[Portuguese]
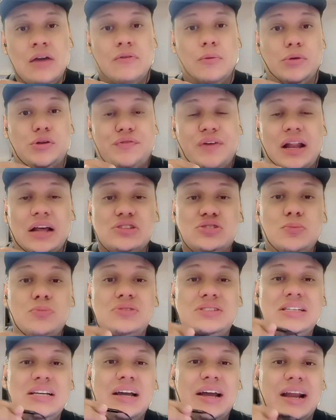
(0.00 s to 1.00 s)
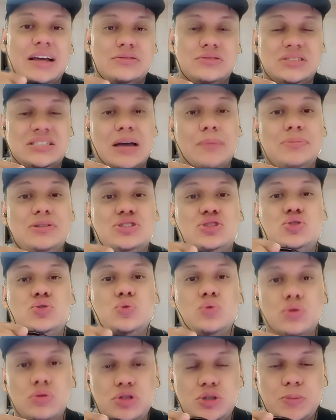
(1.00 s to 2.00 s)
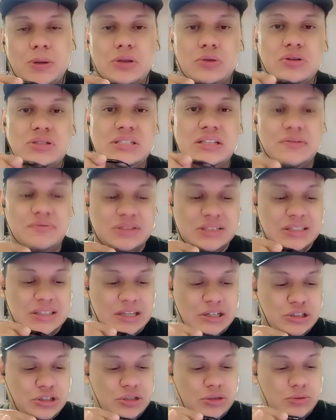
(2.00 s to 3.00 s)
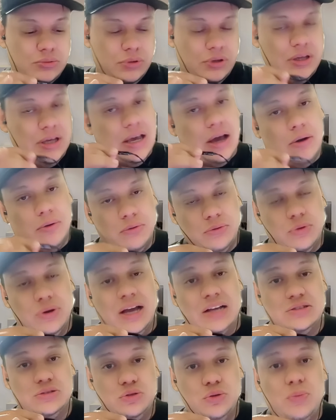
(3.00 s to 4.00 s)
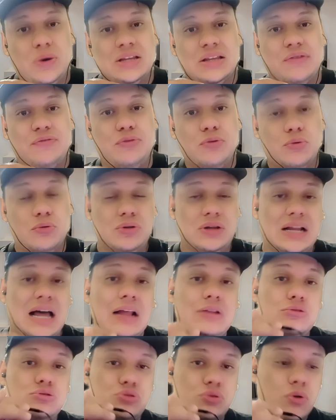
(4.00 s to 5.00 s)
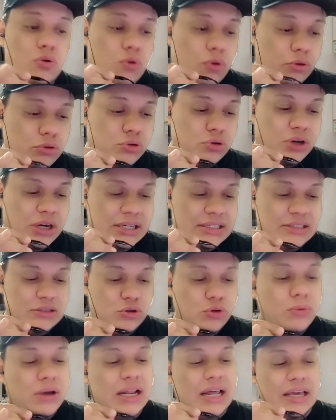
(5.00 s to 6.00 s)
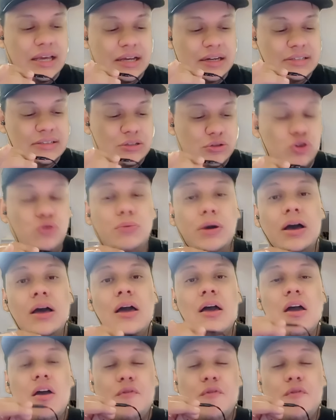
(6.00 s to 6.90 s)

Vamos falar sobre os ingressos absurdos para a torcida visitante, que é no caso do Botafogo lá no jogo contra o Criciúma, lá em Criciúma.